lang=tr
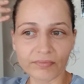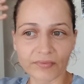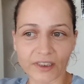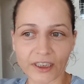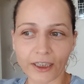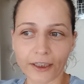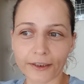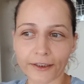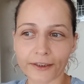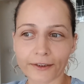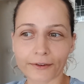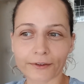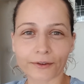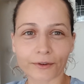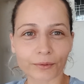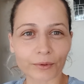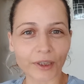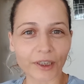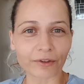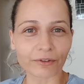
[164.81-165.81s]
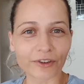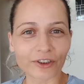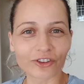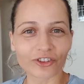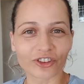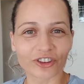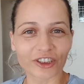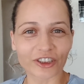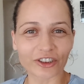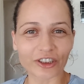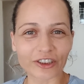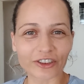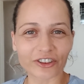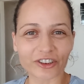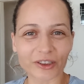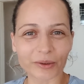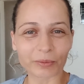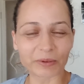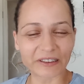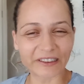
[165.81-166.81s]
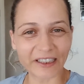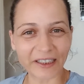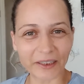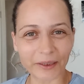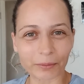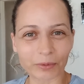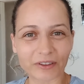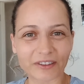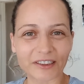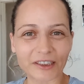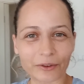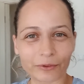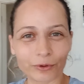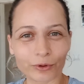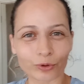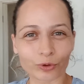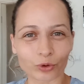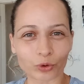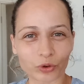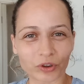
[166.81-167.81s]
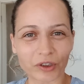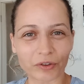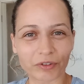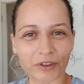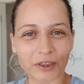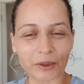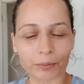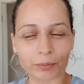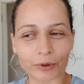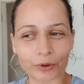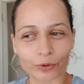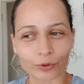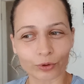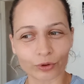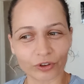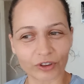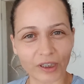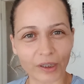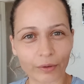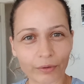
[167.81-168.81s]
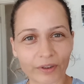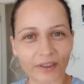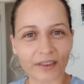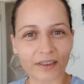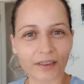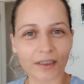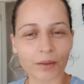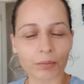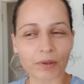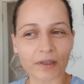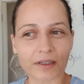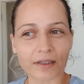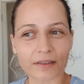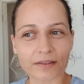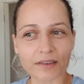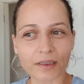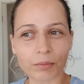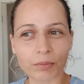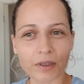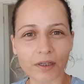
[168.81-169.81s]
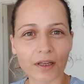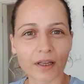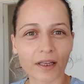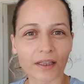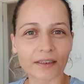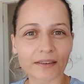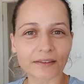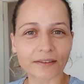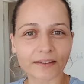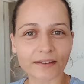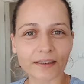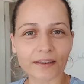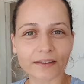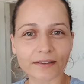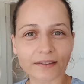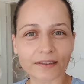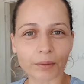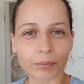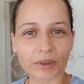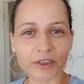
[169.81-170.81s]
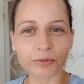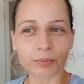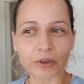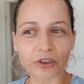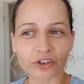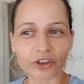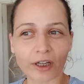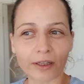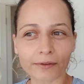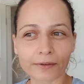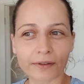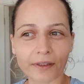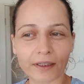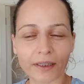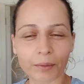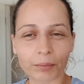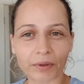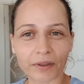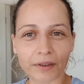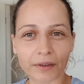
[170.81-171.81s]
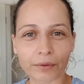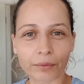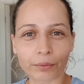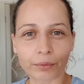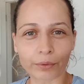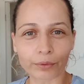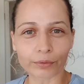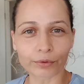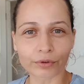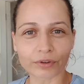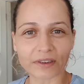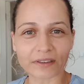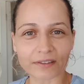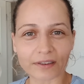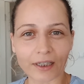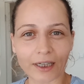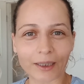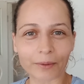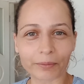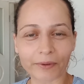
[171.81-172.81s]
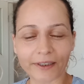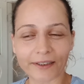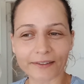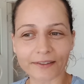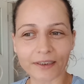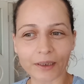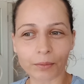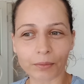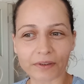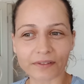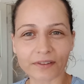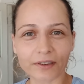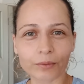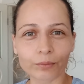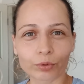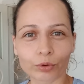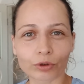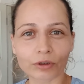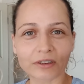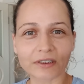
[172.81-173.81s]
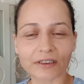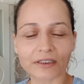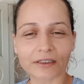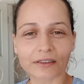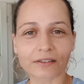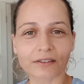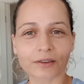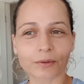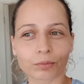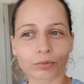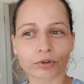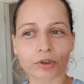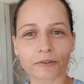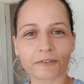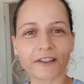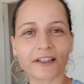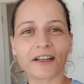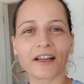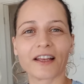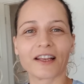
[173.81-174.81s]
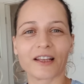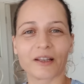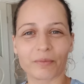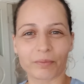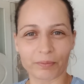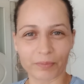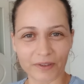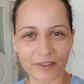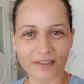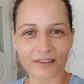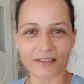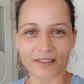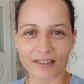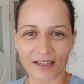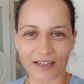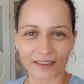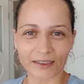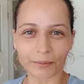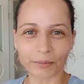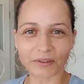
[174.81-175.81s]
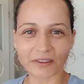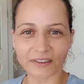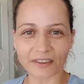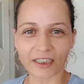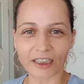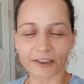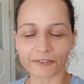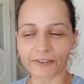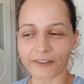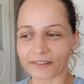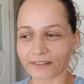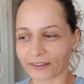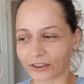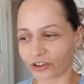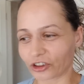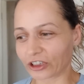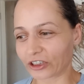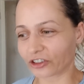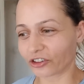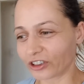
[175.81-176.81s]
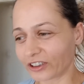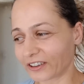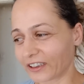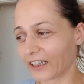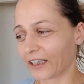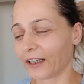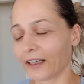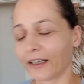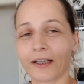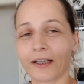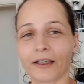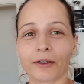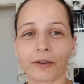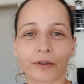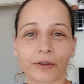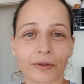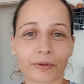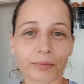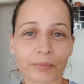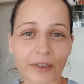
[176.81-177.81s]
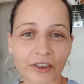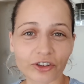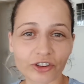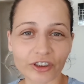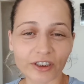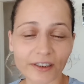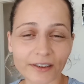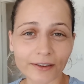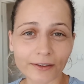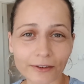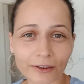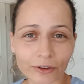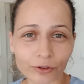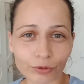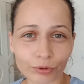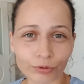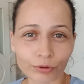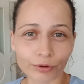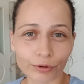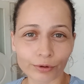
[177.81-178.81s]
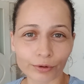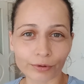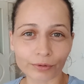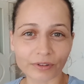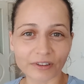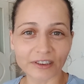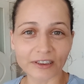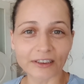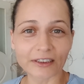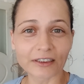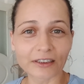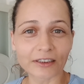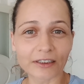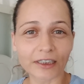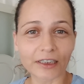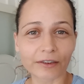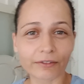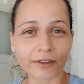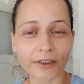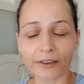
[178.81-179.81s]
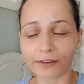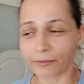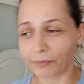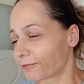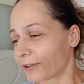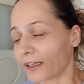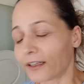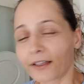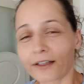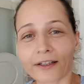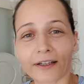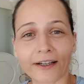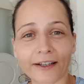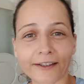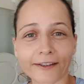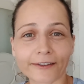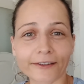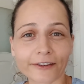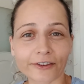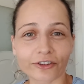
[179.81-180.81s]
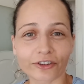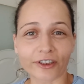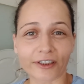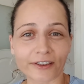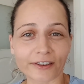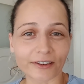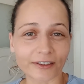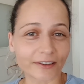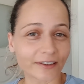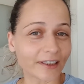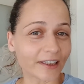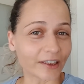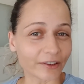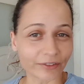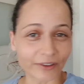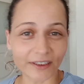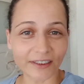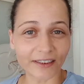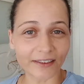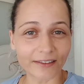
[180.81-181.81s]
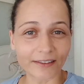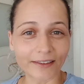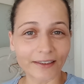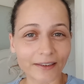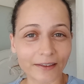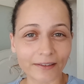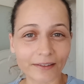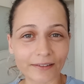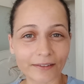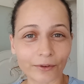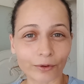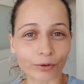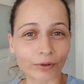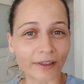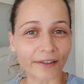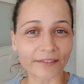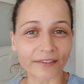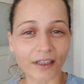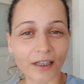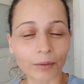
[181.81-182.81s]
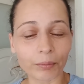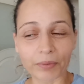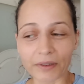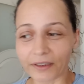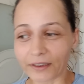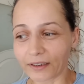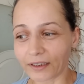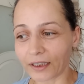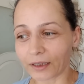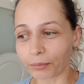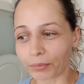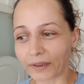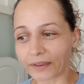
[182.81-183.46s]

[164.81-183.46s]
Yani evin içinde de şimdi bir tane biz seviyoruz çok severek bakıyoruz yavrularına da bakarız ama ister istemez 5-6 tane bir kedi olursa sahiplendiremezsek bunun sıkıntısını bu sefer biz kendimiz daha fazla çekeceğiz. Ee, başka ne türlü sıkıntıları var? Valla arkadaşlar evde kedileri olanlar bilirler.